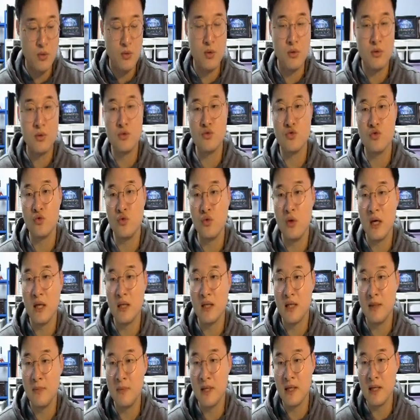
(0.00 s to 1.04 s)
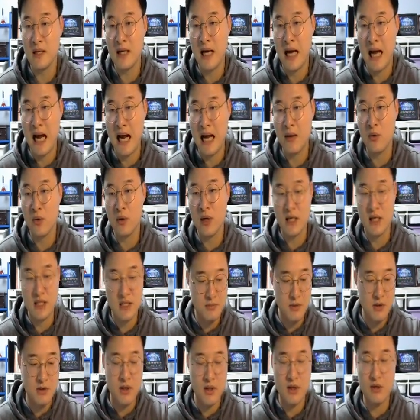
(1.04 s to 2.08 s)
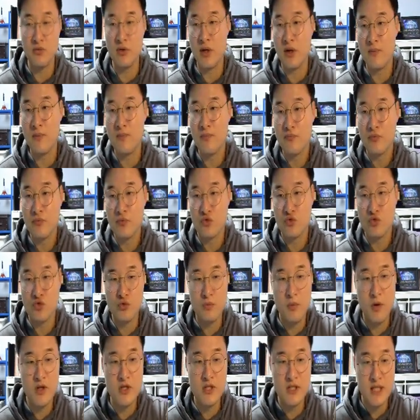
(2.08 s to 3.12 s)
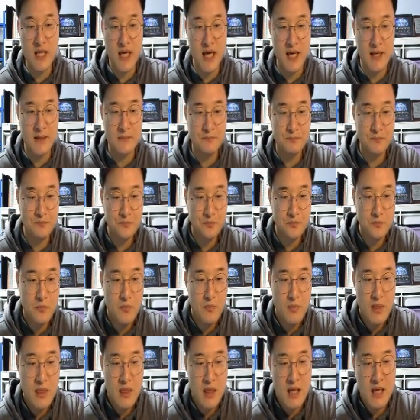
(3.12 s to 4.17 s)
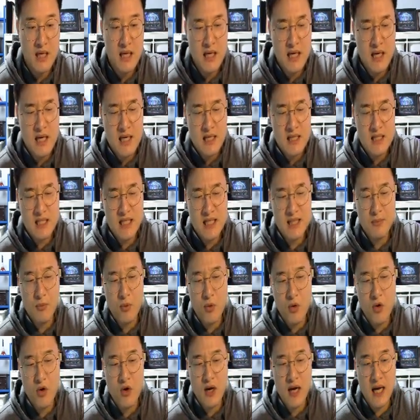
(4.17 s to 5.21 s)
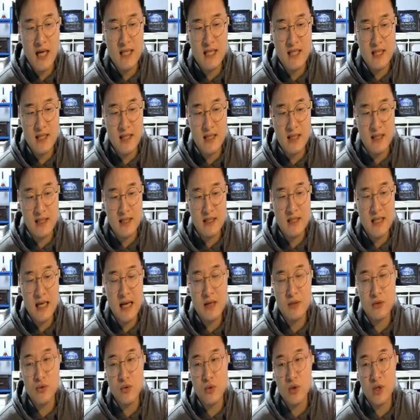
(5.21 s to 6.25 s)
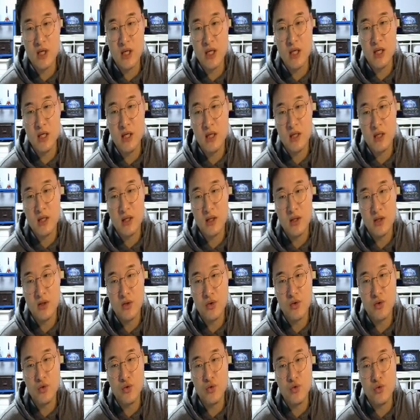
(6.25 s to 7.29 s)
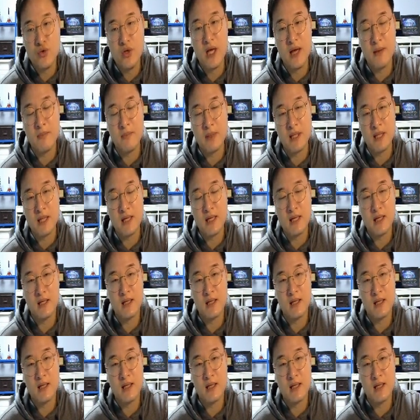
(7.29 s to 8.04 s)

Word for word: 요거는 중요한 팁이니까 알고 계시면 되고요. 두 번째, 15억까지는 상속이 유리합니다.